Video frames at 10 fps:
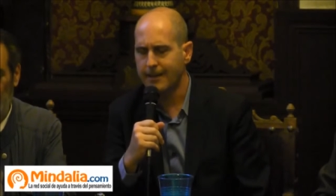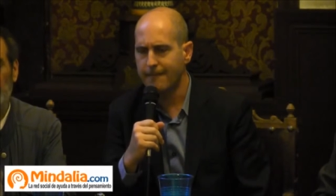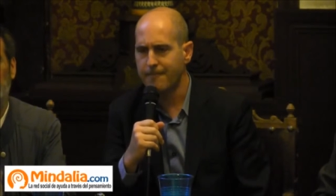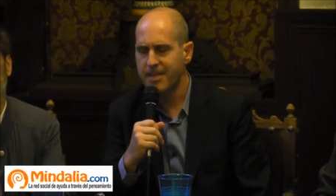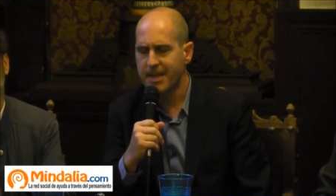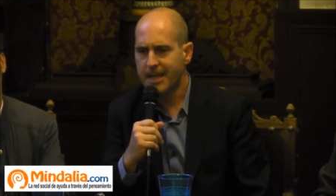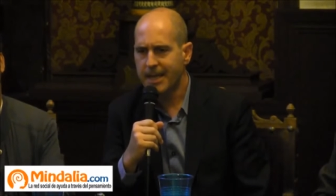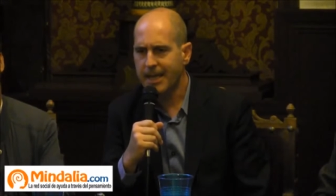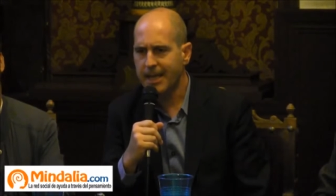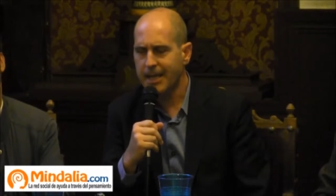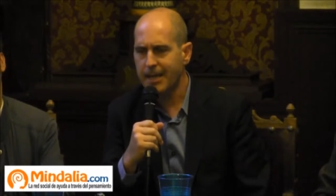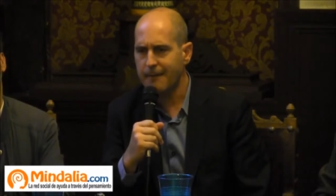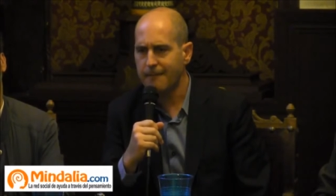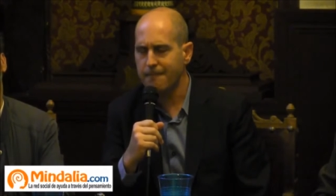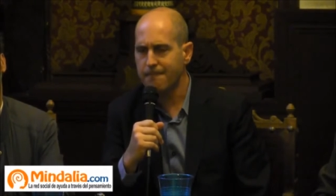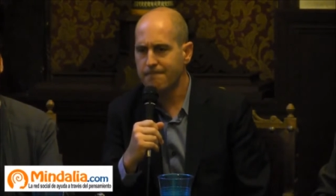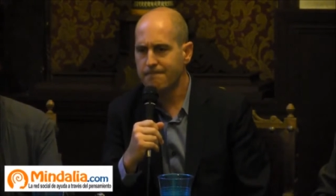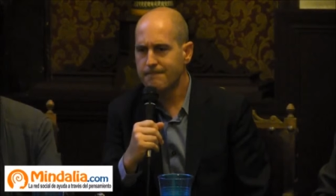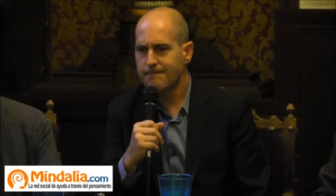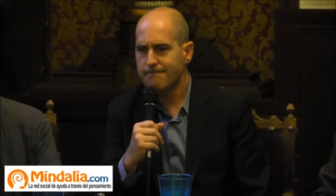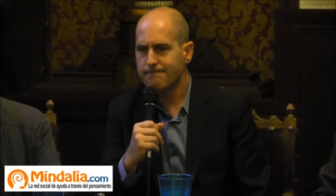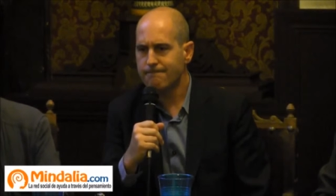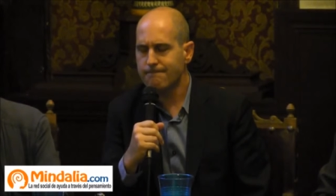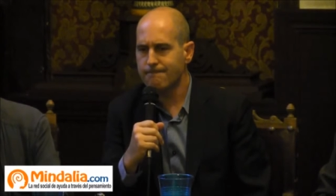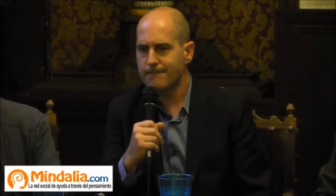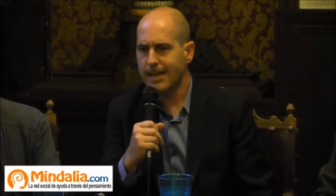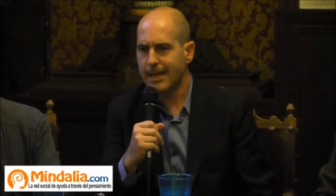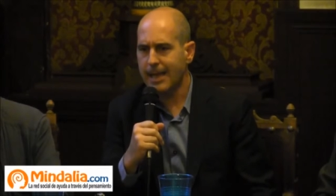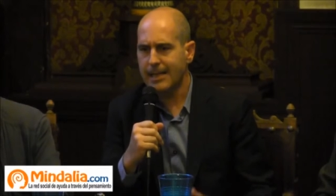Em, y mm,